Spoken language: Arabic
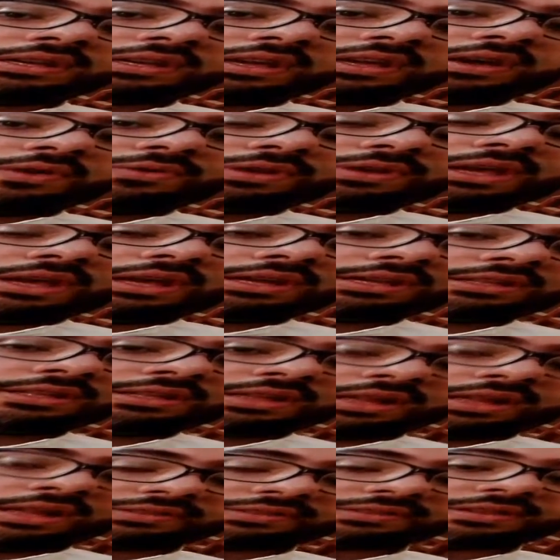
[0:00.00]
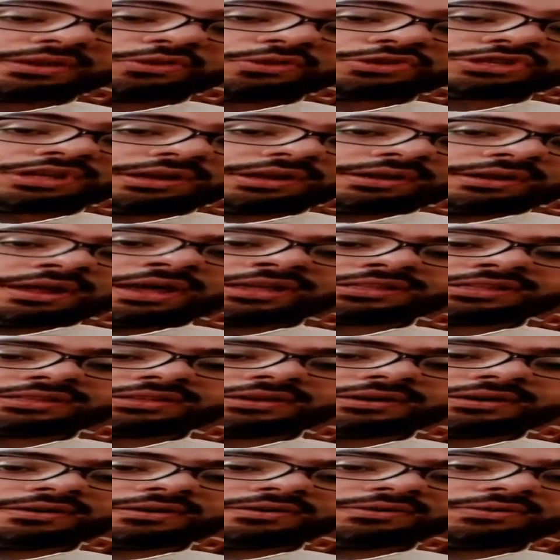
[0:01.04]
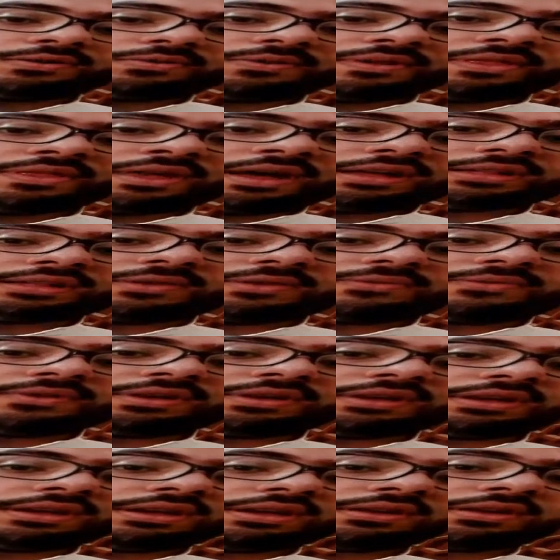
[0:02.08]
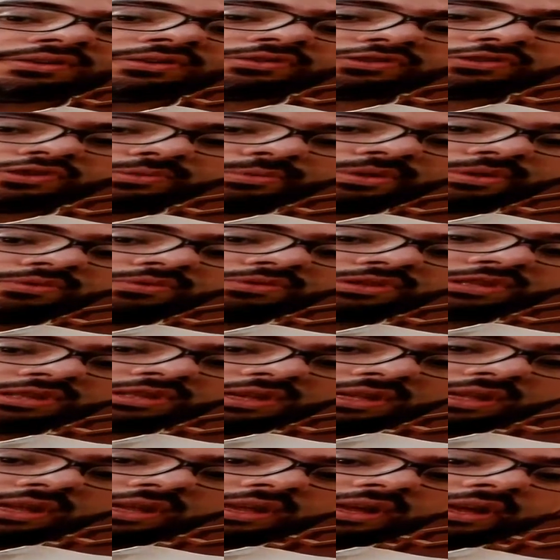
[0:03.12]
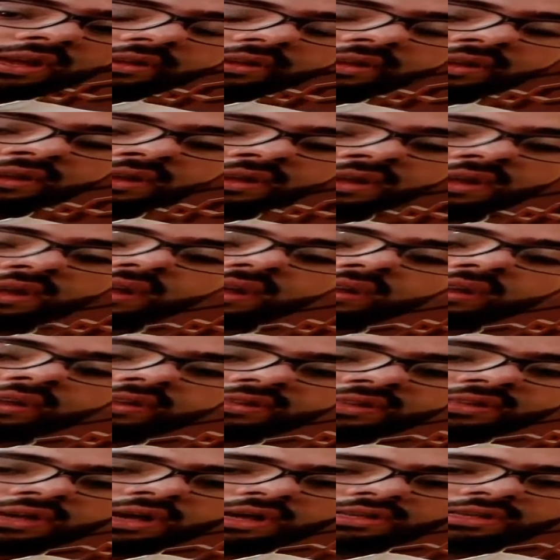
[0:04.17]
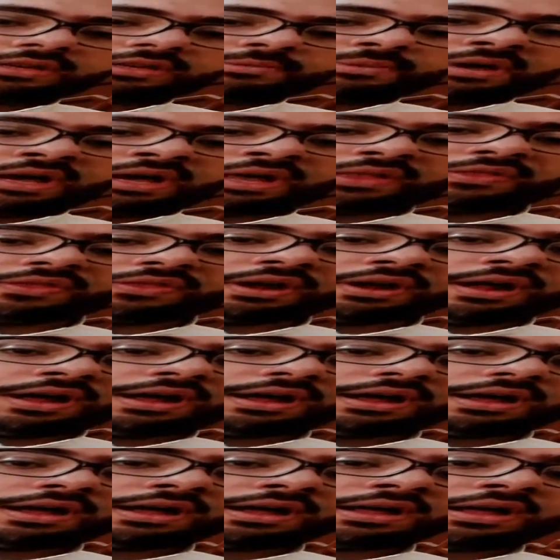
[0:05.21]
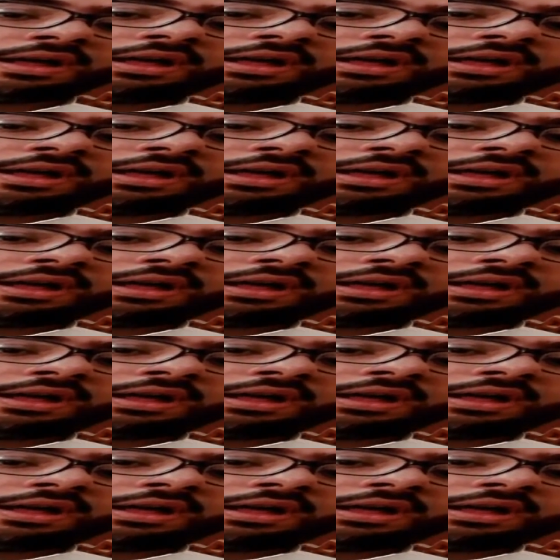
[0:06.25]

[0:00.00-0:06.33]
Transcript: كوني يعني درستها وشرحتها ووضعتها في كتبي وإن شاء الله يعني نتائج البحث راح